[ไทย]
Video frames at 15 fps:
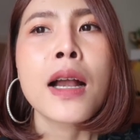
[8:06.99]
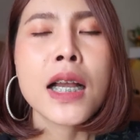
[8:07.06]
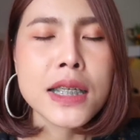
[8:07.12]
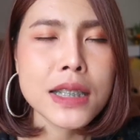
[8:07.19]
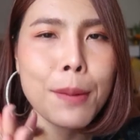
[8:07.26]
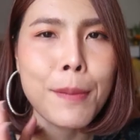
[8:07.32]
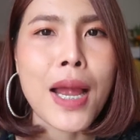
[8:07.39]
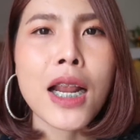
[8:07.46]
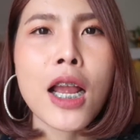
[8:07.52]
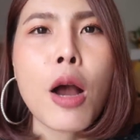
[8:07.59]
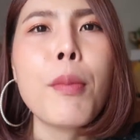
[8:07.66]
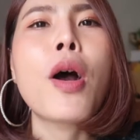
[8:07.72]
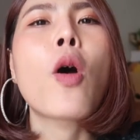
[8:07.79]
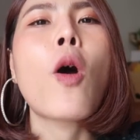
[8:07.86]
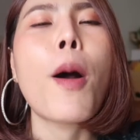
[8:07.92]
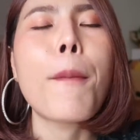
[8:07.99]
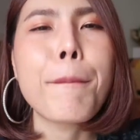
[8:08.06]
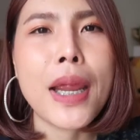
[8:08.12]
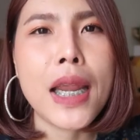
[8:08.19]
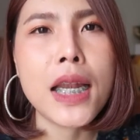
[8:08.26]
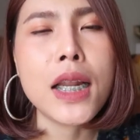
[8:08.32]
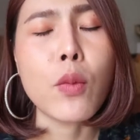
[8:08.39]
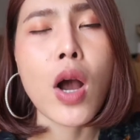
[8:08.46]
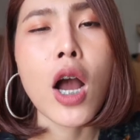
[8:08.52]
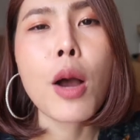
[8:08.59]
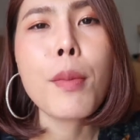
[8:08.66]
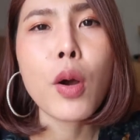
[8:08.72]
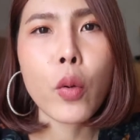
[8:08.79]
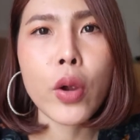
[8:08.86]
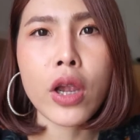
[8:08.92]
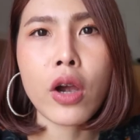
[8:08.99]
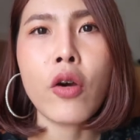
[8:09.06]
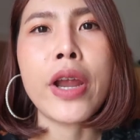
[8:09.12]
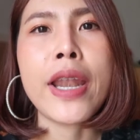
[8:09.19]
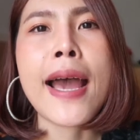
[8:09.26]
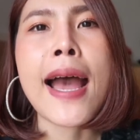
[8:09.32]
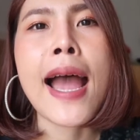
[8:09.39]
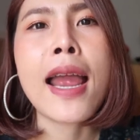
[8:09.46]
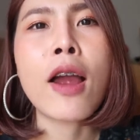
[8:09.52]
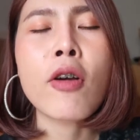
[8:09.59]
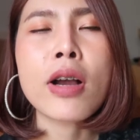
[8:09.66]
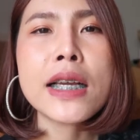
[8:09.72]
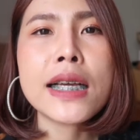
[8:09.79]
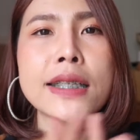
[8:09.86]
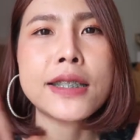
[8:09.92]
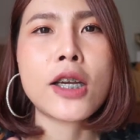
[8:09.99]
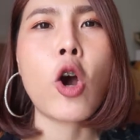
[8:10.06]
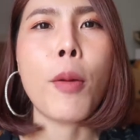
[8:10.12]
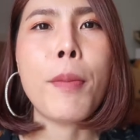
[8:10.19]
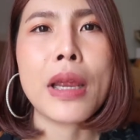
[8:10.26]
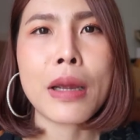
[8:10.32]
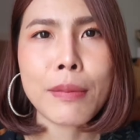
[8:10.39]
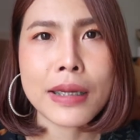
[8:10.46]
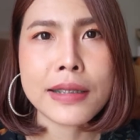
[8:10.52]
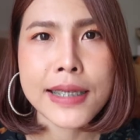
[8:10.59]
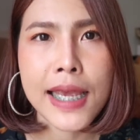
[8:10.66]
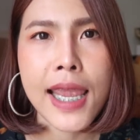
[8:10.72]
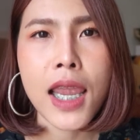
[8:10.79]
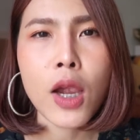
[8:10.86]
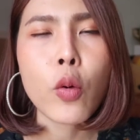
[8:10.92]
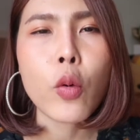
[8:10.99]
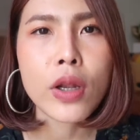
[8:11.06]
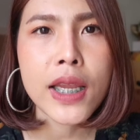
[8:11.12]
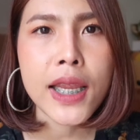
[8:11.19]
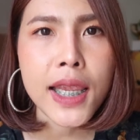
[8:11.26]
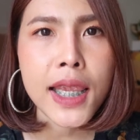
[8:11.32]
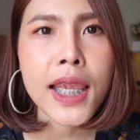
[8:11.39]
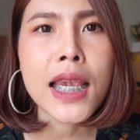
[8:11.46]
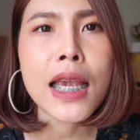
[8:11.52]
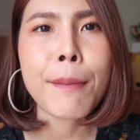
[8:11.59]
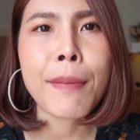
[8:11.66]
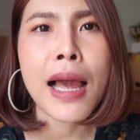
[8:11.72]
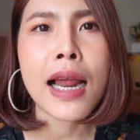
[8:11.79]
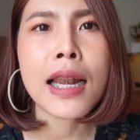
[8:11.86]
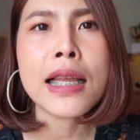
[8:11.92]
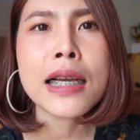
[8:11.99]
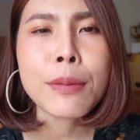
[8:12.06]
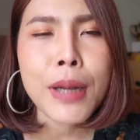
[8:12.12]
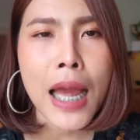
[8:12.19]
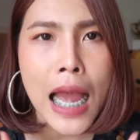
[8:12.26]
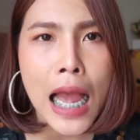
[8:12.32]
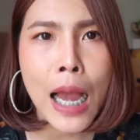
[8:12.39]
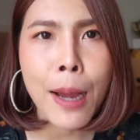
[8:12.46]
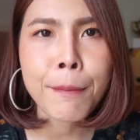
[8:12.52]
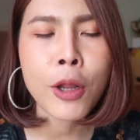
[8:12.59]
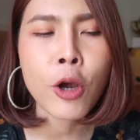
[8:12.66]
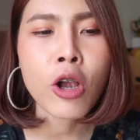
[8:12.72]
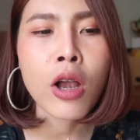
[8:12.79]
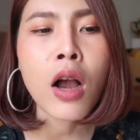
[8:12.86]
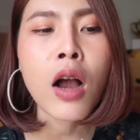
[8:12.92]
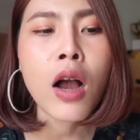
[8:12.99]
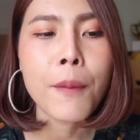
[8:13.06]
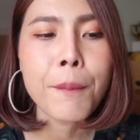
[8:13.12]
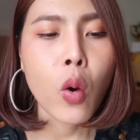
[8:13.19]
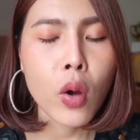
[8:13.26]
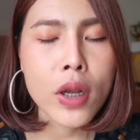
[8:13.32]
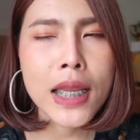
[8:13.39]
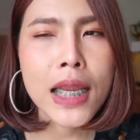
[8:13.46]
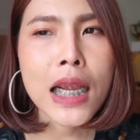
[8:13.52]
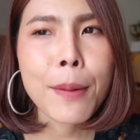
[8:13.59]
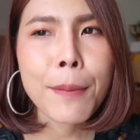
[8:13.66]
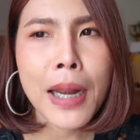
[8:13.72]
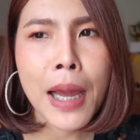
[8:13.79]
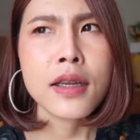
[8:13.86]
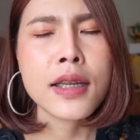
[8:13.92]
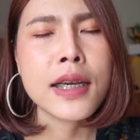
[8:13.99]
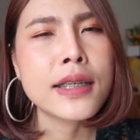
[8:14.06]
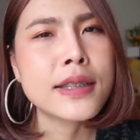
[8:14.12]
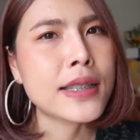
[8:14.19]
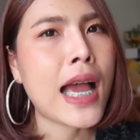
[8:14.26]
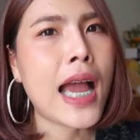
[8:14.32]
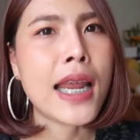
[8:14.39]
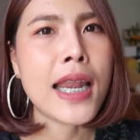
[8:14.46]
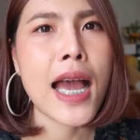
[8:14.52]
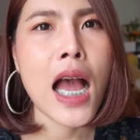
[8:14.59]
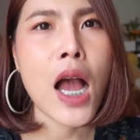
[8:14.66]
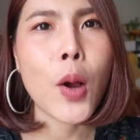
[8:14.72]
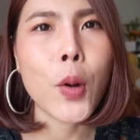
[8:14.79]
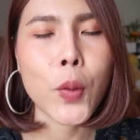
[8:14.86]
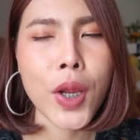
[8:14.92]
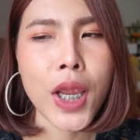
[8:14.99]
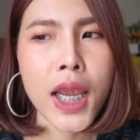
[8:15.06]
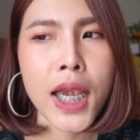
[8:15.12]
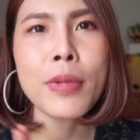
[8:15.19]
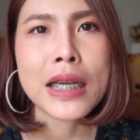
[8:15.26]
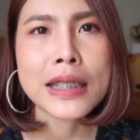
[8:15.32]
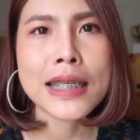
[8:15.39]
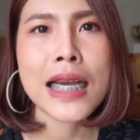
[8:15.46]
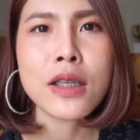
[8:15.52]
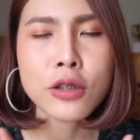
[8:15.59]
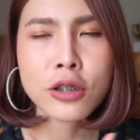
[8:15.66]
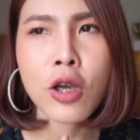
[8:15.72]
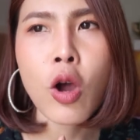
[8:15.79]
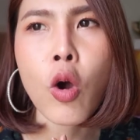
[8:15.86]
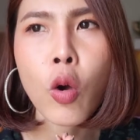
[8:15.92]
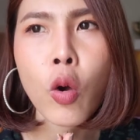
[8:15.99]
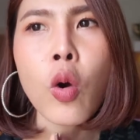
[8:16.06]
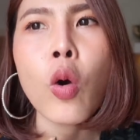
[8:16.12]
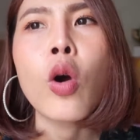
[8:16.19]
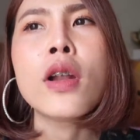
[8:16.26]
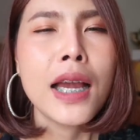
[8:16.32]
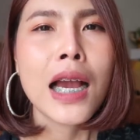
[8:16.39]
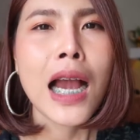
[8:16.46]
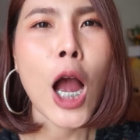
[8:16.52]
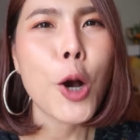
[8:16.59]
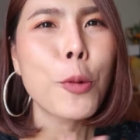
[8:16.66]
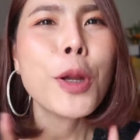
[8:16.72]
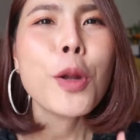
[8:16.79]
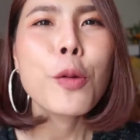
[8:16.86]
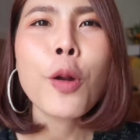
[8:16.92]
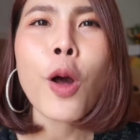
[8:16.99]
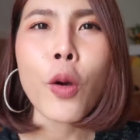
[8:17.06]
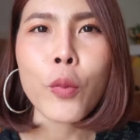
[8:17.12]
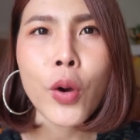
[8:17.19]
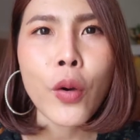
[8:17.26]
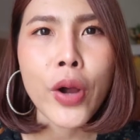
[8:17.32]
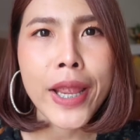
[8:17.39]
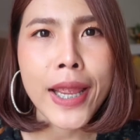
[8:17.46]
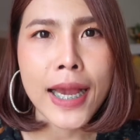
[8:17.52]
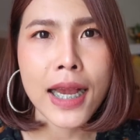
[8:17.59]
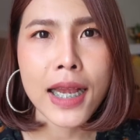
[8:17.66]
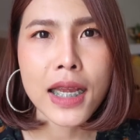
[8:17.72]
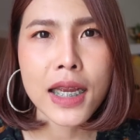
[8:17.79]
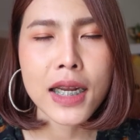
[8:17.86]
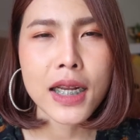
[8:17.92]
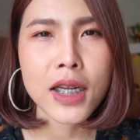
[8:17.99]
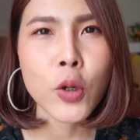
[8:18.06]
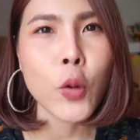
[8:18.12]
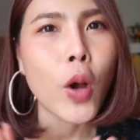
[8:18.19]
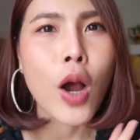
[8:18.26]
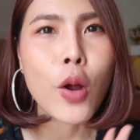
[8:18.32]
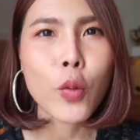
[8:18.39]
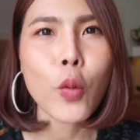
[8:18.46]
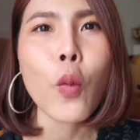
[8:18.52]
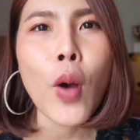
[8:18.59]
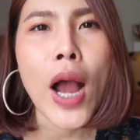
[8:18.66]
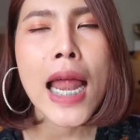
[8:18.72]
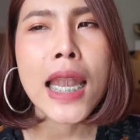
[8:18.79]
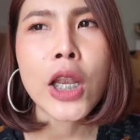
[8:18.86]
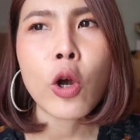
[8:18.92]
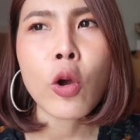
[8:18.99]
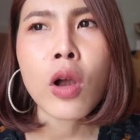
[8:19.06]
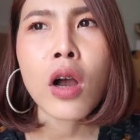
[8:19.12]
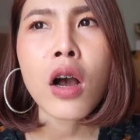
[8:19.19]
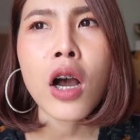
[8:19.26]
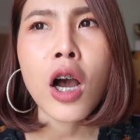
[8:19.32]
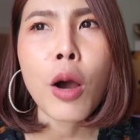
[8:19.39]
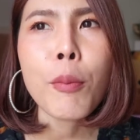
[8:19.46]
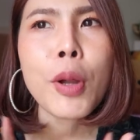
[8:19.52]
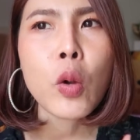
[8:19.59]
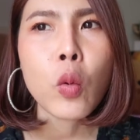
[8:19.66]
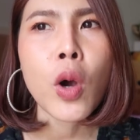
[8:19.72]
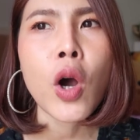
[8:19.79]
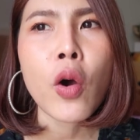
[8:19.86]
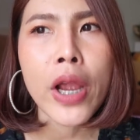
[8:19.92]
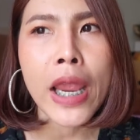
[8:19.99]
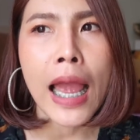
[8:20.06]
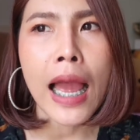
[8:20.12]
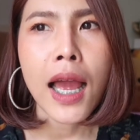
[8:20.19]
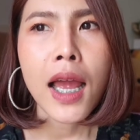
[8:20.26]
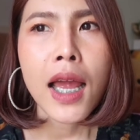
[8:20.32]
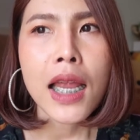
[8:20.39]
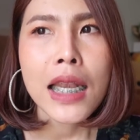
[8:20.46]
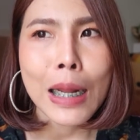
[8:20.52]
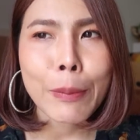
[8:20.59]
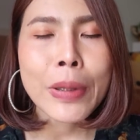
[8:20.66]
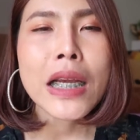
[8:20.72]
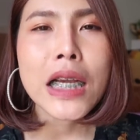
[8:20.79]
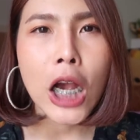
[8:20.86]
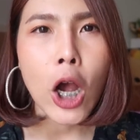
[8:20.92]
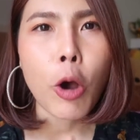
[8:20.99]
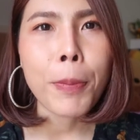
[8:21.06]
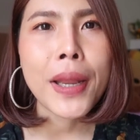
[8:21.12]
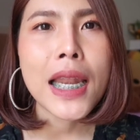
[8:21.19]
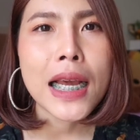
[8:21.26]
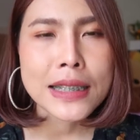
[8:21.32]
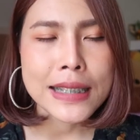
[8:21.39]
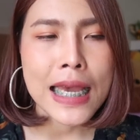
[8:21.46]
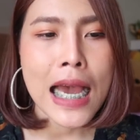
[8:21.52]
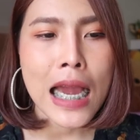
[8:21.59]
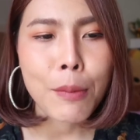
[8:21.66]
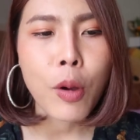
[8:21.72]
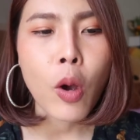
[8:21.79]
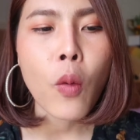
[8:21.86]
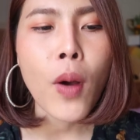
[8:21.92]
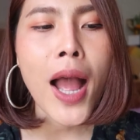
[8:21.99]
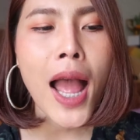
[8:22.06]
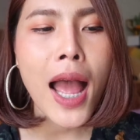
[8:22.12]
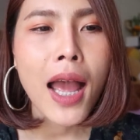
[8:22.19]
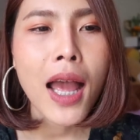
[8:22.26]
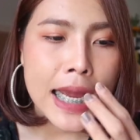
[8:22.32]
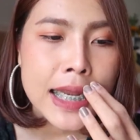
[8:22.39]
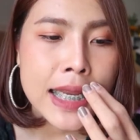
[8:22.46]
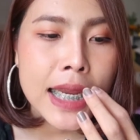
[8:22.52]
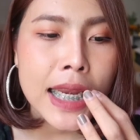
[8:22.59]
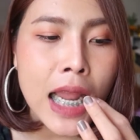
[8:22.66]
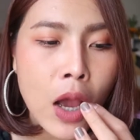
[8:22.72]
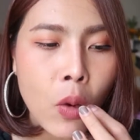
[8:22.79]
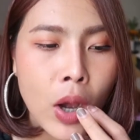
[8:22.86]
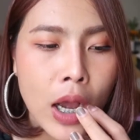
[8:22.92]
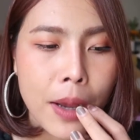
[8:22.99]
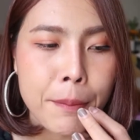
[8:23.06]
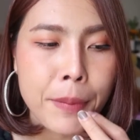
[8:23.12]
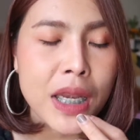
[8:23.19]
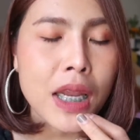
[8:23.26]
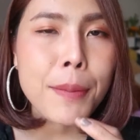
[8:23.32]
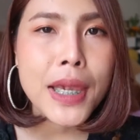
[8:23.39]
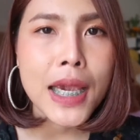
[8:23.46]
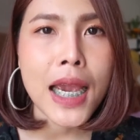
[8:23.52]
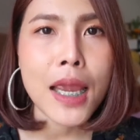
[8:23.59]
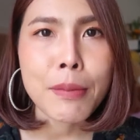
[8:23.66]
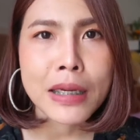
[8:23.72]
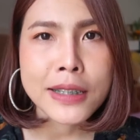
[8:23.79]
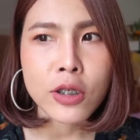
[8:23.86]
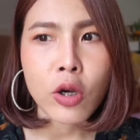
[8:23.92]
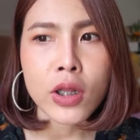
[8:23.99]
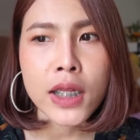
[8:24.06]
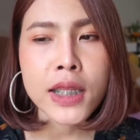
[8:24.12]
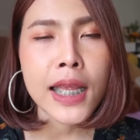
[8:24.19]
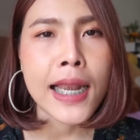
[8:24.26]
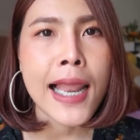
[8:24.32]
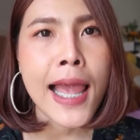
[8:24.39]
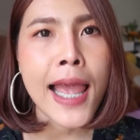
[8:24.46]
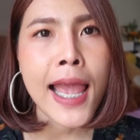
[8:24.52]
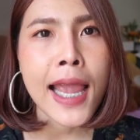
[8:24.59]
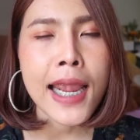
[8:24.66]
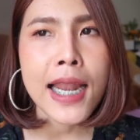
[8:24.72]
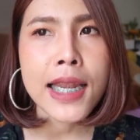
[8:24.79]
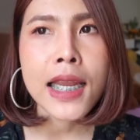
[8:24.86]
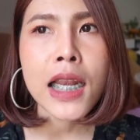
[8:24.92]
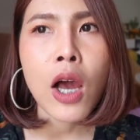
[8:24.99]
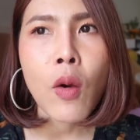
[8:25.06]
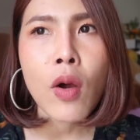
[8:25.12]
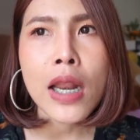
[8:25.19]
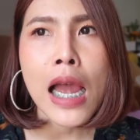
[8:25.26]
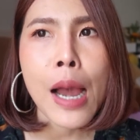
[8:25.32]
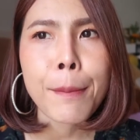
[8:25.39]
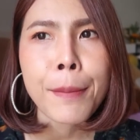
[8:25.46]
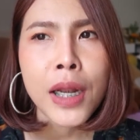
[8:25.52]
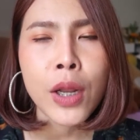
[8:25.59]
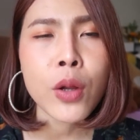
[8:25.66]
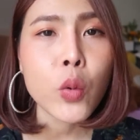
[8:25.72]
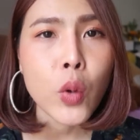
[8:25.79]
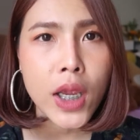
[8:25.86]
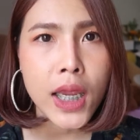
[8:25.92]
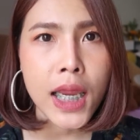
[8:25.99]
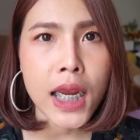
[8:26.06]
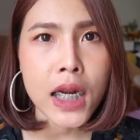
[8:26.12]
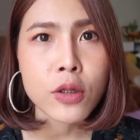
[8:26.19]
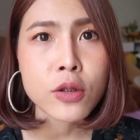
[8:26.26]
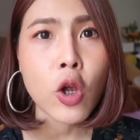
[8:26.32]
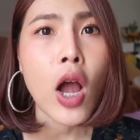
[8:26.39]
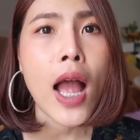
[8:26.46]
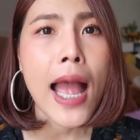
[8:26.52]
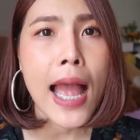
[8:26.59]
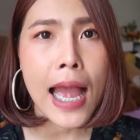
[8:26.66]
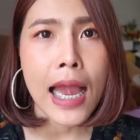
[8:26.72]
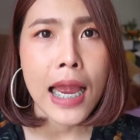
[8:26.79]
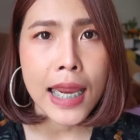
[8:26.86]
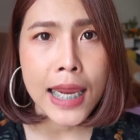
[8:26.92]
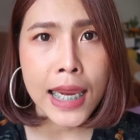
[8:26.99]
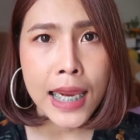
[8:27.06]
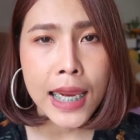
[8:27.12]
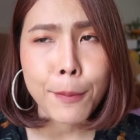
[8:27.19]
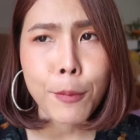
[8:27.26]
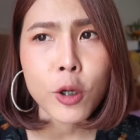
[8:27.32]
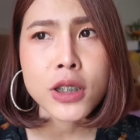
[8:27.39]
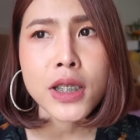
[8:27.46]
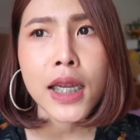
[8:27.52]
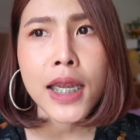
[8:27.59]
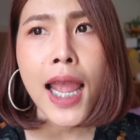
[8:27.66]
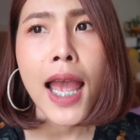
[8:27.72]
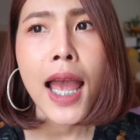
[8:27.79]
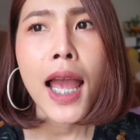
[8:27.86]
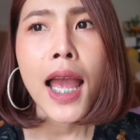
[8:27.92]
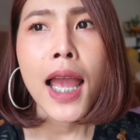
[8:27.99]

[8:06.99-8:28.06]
ก็สามารถเข้ามาคอมเมนต์หรือว่าเข้ามาคุยกับออยได้ออยก็อยากจะขอเป็นกำลังใจให้คนที่กำลังเริ่มทำแล้วก็คนที่กำลังเดินสายทางของตัวเองออยมีอาจารย์อยู่2 คนเขาไม่รู้หรอกว่าออยอ่ะดูเขาทุกวันแล้วก็เขาไม่รู้ว่าออยอ่ะนับถือเขาเป็นอาจารย์เพราะว่าการที่เราอ่ะไม่ได้มีใครมาสอนตั้งแต่แรกการที่เราทำอะไรด้วยตัวเองเราต้องหาเองเพราะฉะนั้นเนี่ย